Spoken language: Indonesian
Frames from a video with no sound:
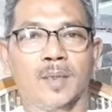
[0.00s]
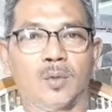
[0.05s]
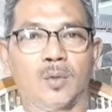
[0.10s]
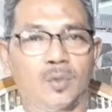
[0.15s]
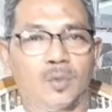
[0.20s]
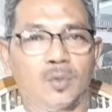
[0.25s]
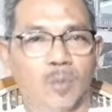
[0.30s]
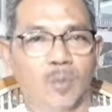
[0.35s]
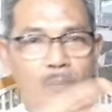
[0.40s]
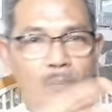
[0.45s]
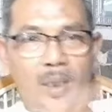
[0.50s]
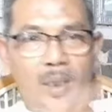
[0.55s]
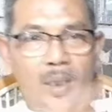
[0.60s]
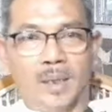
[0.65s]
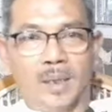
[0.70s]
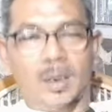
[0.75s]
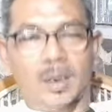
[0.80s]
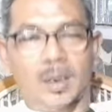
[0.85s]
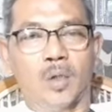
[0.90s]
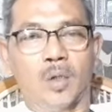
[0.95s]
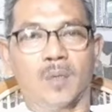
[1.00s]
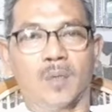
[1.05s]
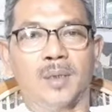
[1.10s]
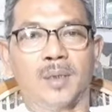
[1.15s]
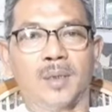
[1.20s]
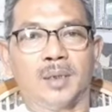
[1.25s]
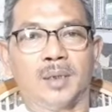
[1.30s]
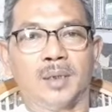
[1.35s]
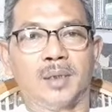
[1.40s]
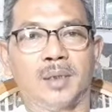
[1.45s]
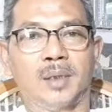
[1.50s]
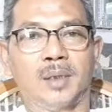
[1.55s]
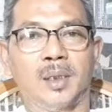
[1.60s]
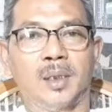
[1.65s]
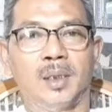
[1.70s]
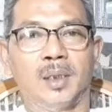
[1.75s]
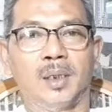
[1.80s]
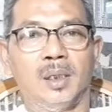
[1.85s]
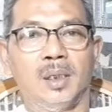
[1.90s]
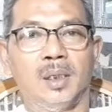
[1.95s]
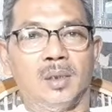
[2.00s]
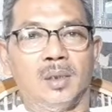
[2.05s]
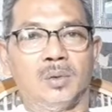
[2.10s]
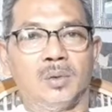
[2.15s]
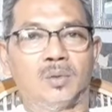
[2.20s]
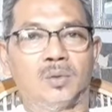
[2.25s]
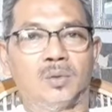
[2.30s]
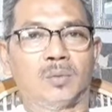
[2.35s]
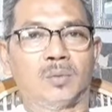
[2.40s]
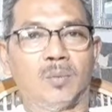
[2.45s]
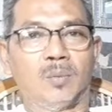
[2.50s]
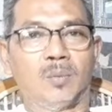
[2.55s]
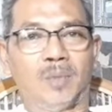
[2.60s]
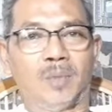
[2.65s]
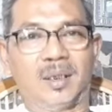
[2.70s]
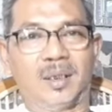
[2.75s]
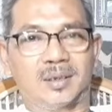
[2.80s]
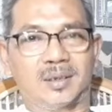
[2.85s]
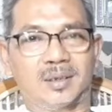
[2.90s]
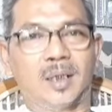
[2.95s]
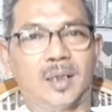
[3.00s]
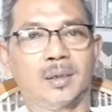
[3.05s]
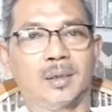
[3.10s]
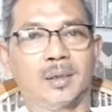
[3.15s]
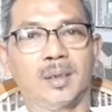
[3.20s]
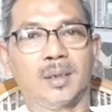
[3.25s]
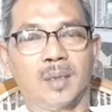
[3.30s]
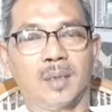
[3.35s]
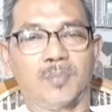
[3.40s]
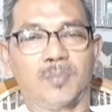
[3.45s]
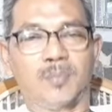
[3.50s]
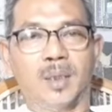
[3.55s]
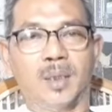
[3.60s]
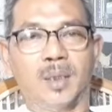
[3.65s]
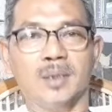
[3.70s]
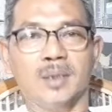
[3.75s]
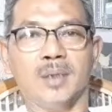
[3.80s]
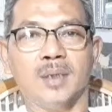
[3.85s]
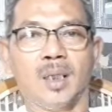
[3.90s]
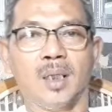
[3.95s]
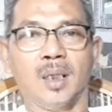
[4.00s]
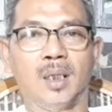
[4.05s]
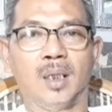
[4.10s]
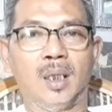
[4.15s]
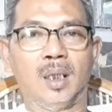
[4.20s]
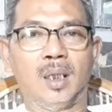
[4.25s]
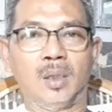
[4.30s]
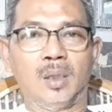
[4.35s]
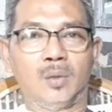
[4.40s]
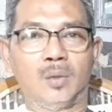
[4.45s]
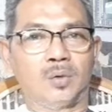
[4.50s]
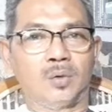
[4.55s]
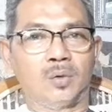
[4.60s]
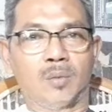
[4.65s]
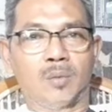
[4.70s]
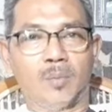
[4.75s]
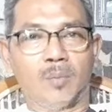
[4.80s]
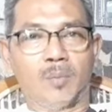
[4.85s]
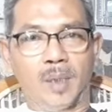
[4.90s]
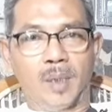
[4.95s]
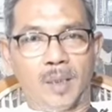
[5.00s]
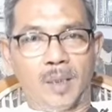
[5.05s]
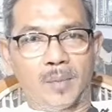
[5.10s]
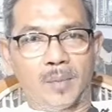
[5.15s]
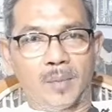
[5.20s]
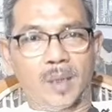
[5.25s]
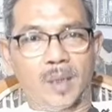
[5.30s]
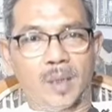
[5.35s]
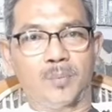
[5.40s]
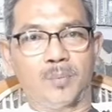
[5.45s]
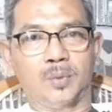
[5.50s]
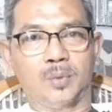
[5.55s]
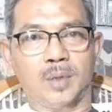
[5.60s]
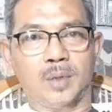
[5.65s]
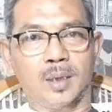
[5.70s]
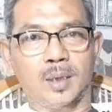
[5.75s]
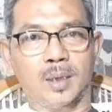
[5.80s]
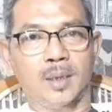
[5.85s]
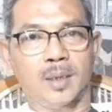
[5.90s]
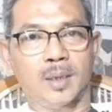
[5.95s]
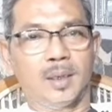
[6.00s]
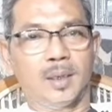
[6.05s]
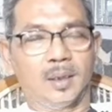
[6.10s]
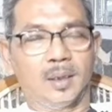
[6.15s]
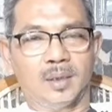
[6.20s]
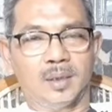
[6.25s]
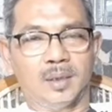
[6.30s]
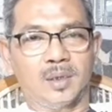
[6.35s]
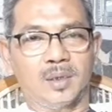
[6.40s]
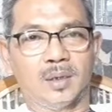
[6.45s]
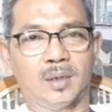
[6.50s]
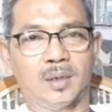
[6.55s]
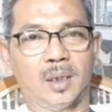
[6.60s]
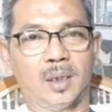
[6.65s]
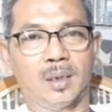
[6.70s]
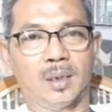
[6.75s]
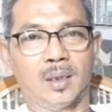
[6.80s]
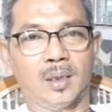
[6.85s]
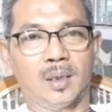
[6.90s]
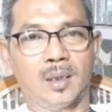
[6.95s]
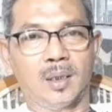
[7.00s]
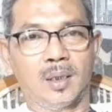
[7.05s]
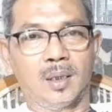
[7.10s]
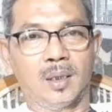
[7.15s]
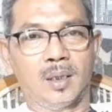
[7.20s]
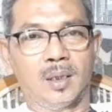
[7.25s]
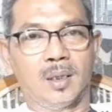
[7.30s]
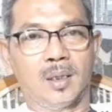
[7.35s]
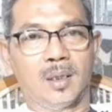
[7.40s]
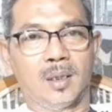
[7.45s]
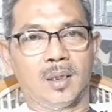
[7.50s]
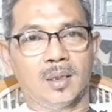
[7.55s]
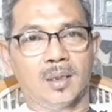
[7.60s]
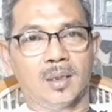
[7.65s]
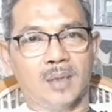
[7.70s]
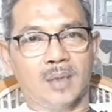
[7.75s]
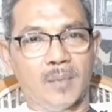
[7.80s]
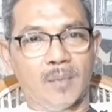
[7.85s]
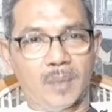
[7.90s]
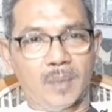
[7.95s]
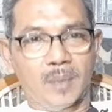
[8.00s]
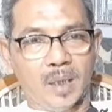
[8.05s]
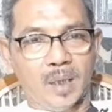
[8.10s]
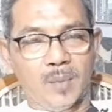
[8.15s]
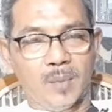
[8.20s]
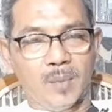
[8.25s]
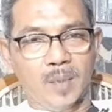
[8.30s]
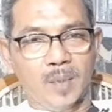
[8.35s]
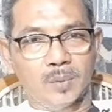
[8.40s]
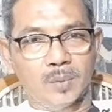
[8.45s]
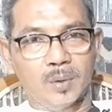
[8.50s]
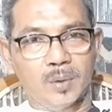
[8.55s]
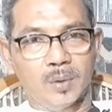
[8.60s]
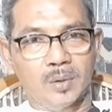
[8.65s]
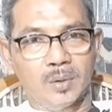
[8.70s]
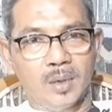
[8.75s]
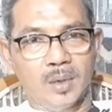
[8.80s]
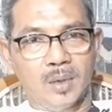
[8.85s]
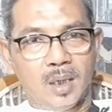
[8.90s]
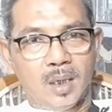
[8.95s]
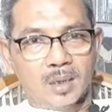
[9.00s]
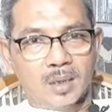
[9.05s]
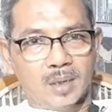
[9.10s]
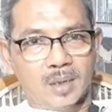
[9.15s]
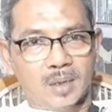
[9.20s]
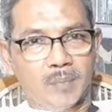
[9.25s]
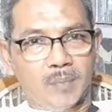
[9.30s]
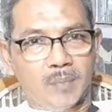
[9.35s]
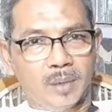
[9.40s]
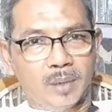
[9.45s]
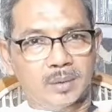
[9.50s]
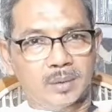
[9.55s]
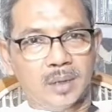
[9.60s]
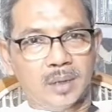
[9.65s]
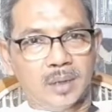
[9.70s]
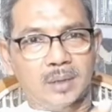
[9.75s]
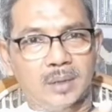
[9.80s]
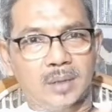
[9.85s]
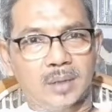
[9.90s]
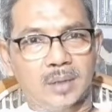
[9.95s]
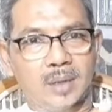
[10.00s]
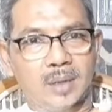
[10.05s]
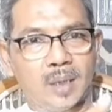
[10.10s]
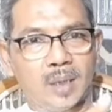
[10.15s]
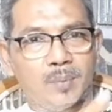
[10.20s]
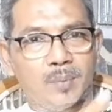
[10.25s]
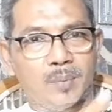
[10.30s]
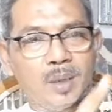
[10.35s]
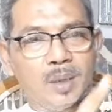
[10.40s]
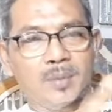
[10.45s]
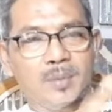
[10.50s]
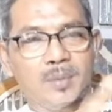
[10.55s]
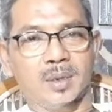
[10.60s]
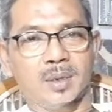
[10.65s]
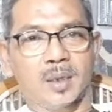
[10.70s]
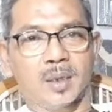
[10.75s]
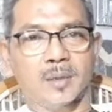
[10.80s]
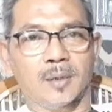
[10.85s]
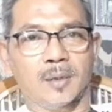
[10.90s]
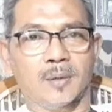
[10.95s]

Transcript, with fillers: untuk membela kehormatannya, untuk membela jati diri bangsa, untuk membela merah putih yang kita cintai. Sampai kapanpun, sampai titik darah penghabisan.